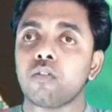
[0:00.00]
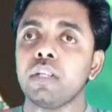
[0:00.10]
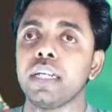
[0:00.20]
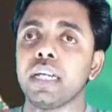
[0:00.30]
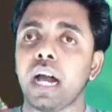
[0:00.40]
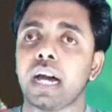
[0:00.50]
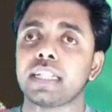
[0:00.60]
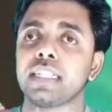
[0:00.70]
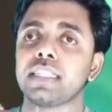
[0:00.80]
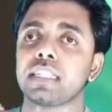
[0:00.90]
उन्हें ये
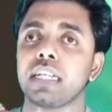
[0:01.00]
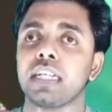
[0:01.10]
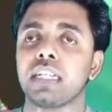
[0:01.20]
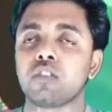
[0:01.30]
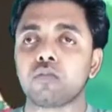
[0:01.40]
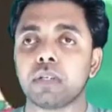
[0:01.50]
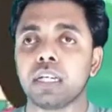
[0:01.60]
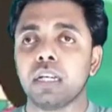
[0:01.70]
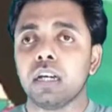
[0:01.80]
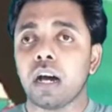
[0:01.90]
आदेश देते हैं कि तुम्हें